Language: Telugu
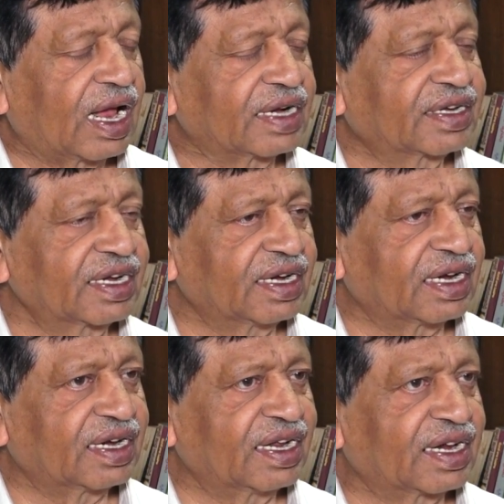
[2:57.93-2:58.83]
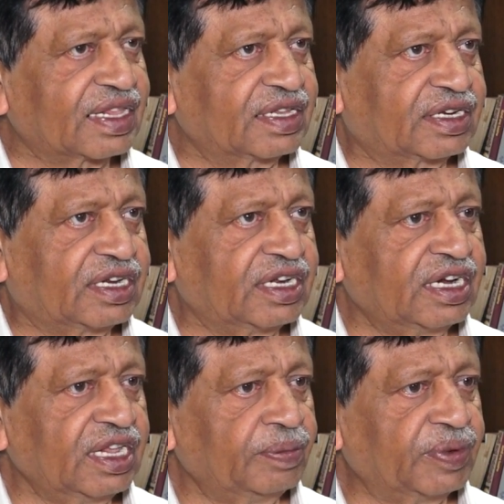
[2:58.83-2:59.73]
అంటే నేను అది
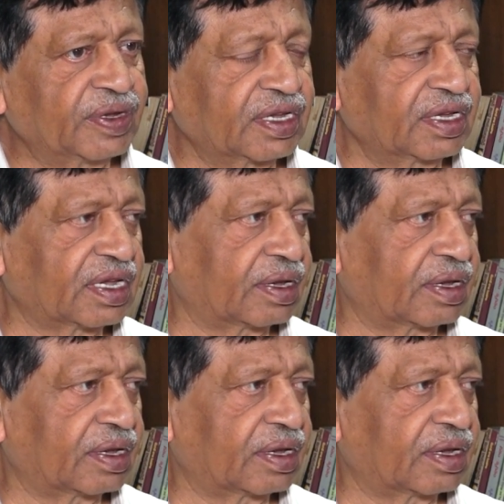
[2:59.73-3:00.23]
టీడీపీకి